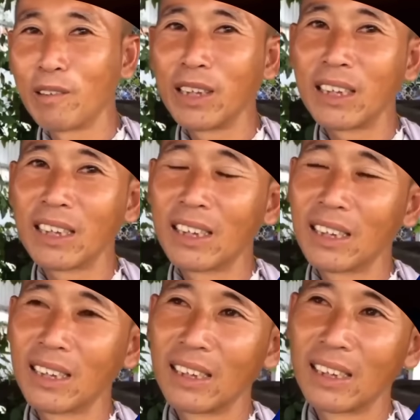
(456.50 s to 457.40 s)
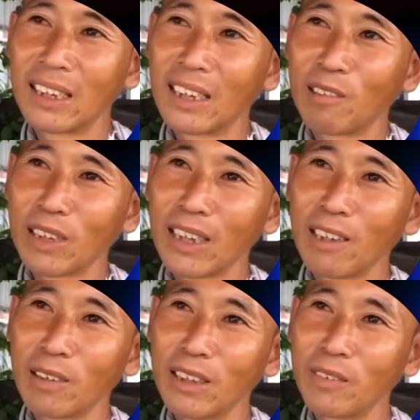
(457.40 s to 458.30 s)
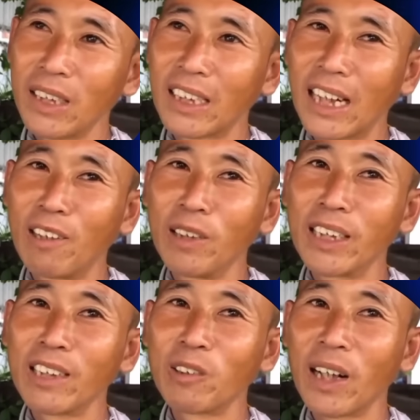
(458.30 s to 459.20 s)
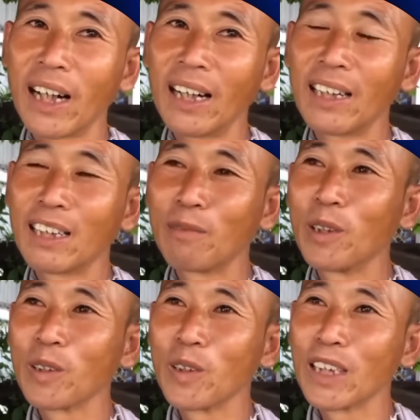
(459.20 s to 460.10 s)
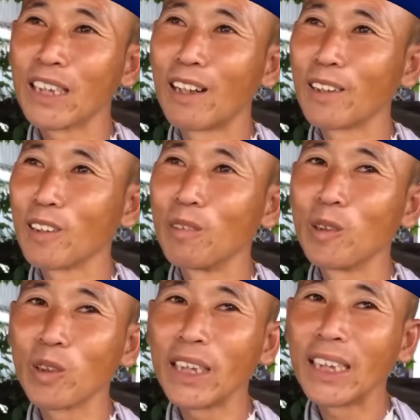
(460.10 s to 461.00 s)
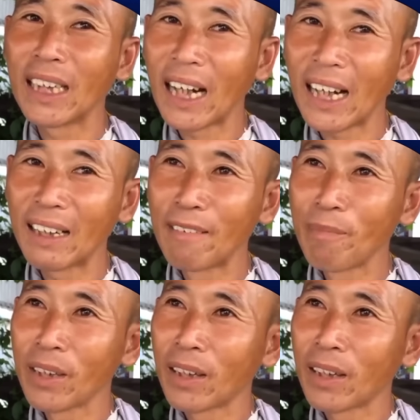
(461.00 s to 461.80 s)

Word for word: học đạo đức, uh, đi học cái đạo đức với rèn luyện sức khỏe, đi bộ thôi chứ con không có mục đích gì cả.